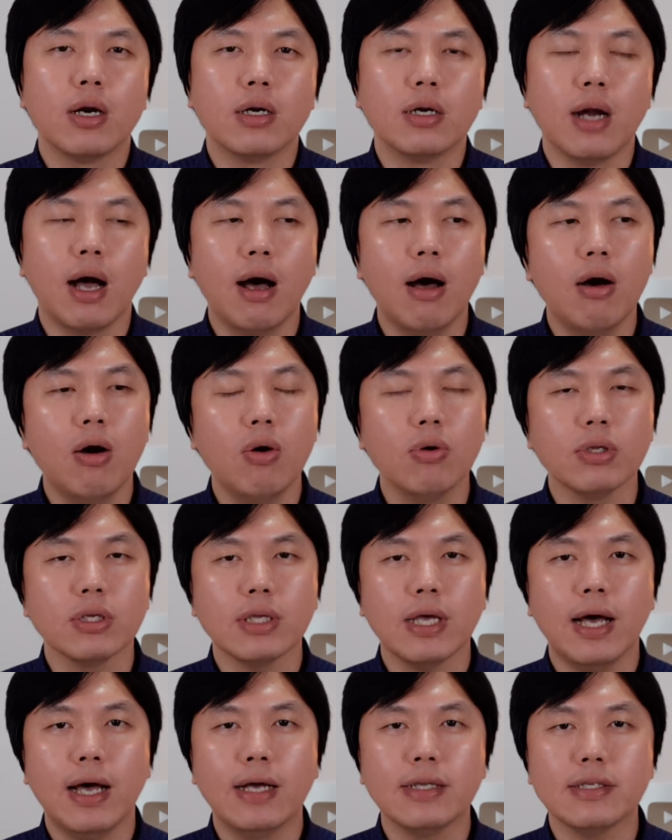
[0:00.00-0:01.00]
然后呢，
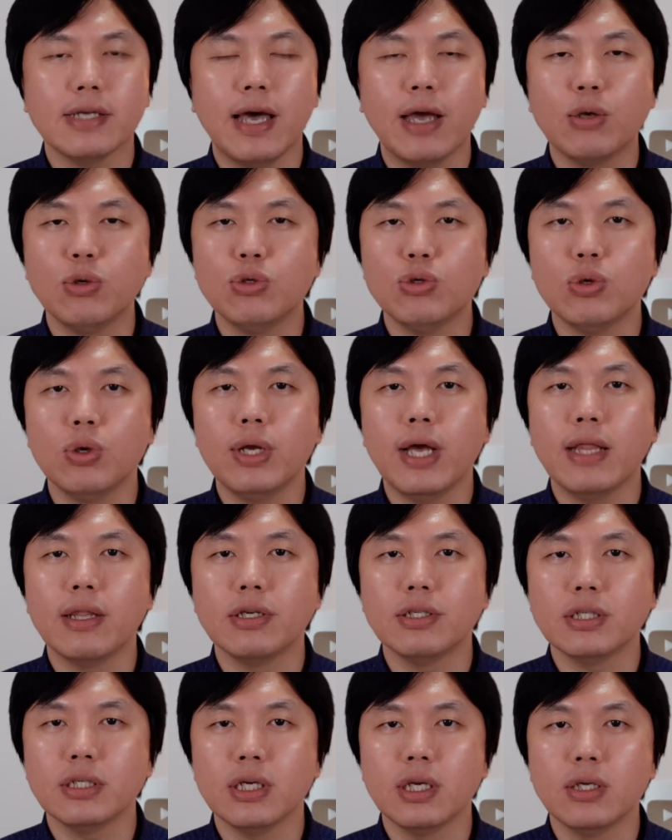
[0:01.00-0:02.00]
他参与训练的
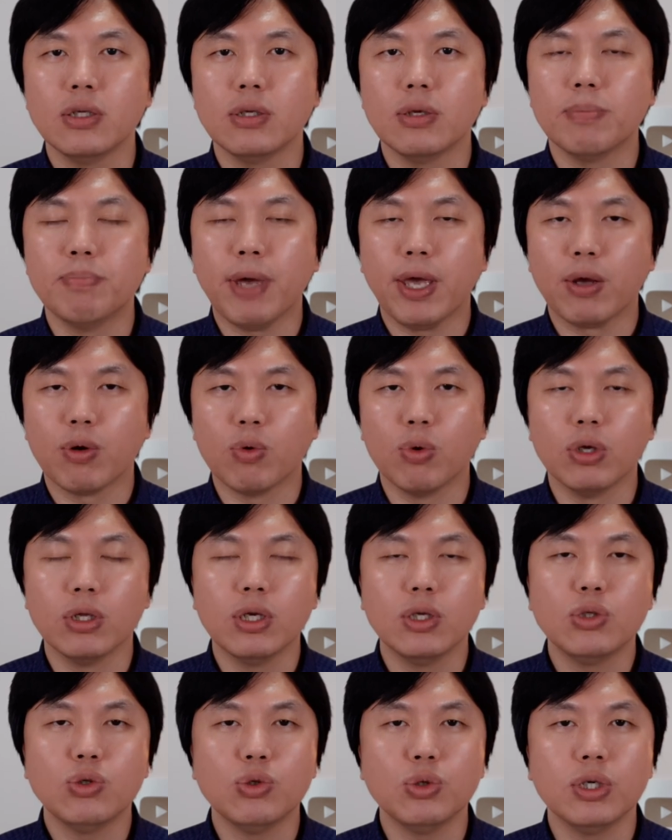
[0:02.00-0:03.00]
这些美国
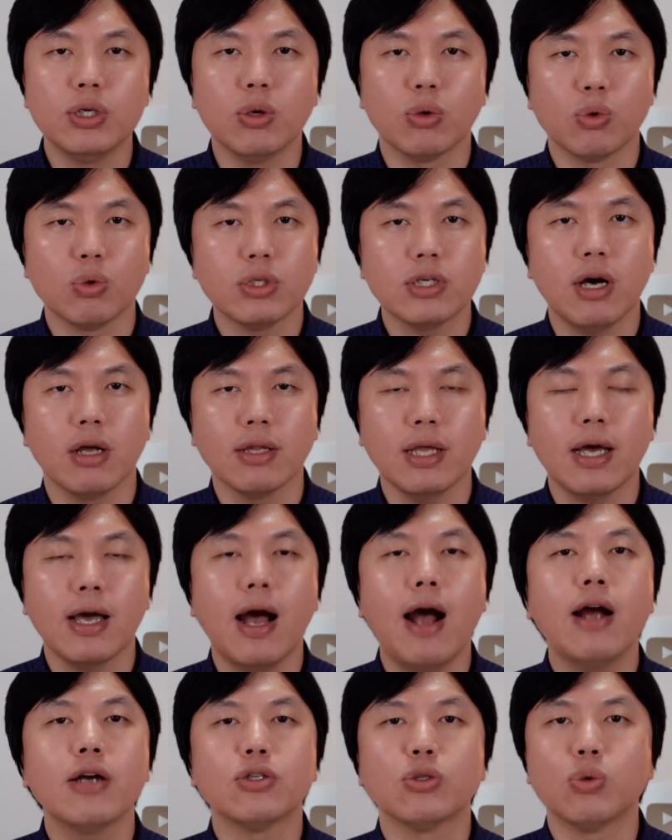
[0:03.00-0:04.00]
的军人有多少？大概
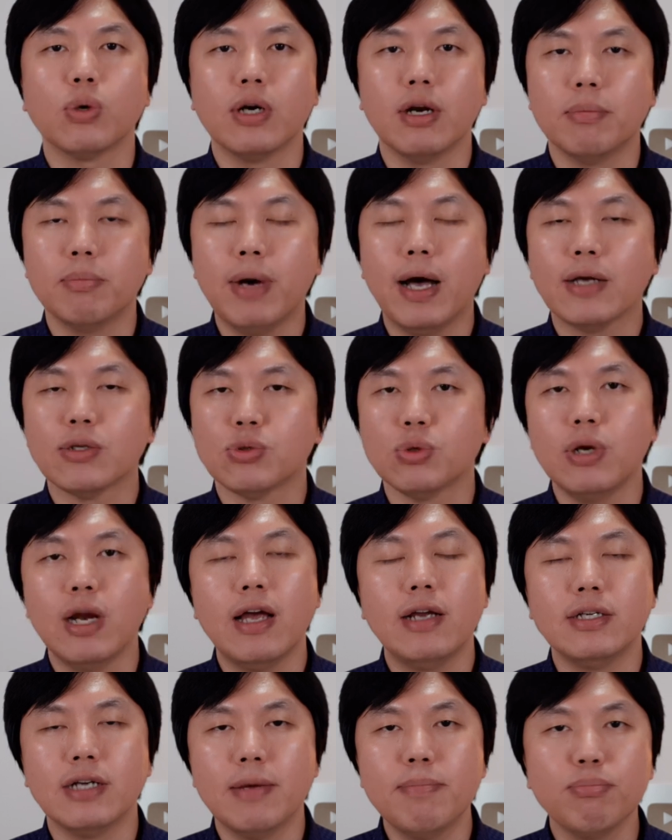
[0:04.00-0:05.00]
二十多人吧。虽
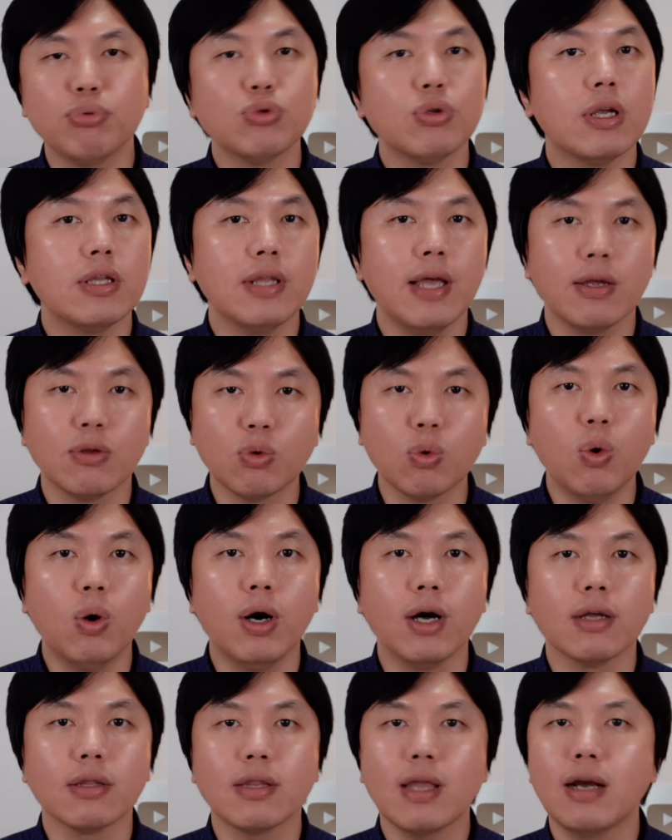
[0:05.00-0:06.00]
然人不算太
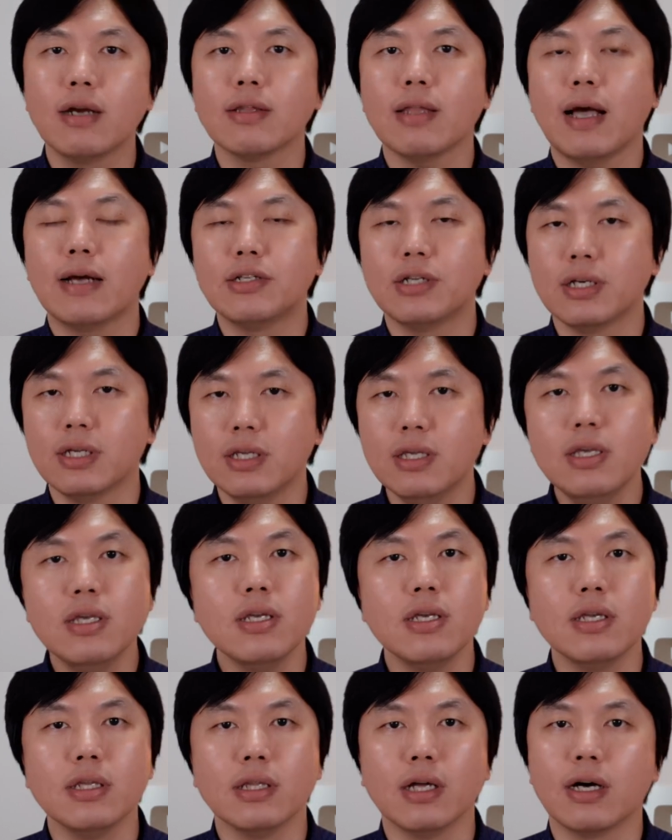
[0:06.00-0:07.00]
多，但是他这个
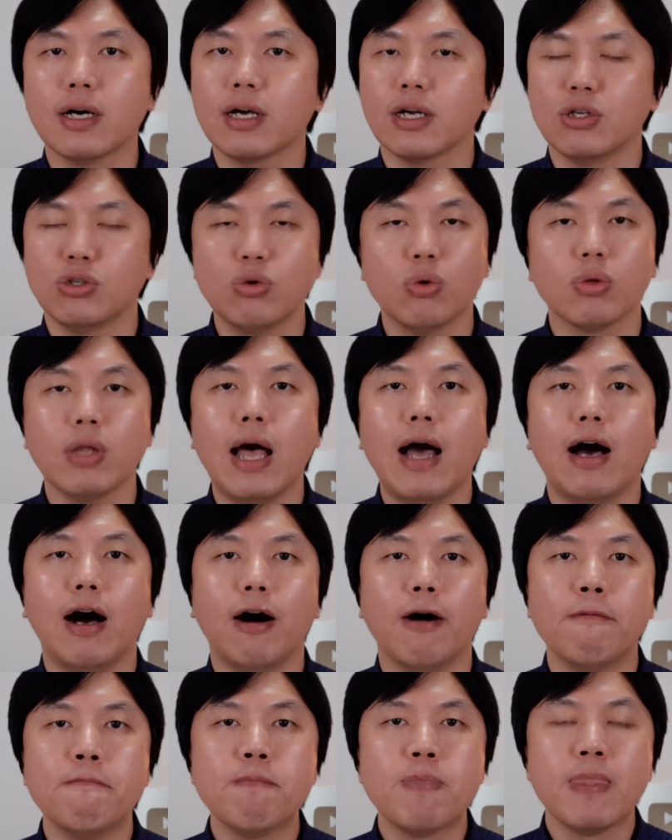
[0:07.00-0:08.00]
意义呢很重大
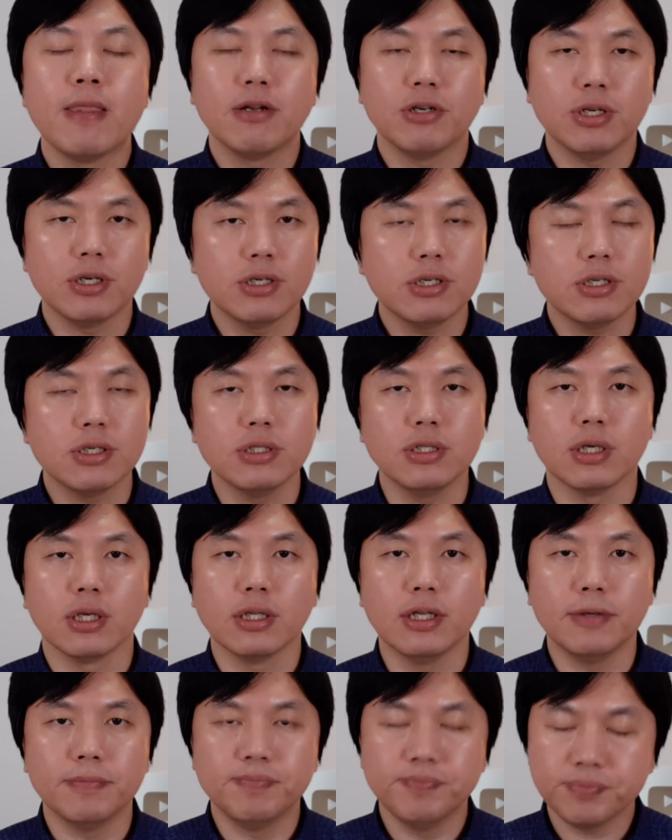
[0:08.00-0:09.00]
哈。这个事情
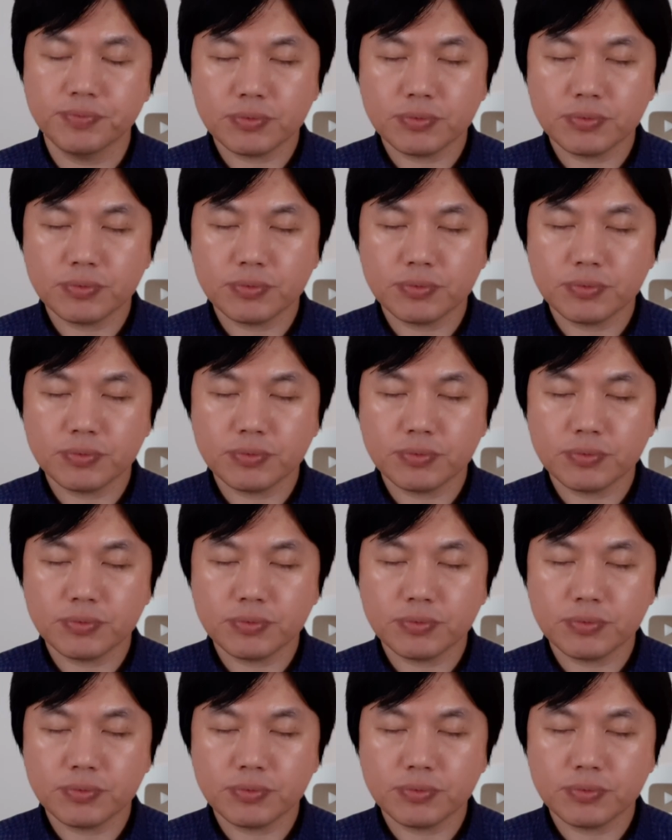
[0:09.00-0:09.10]
呢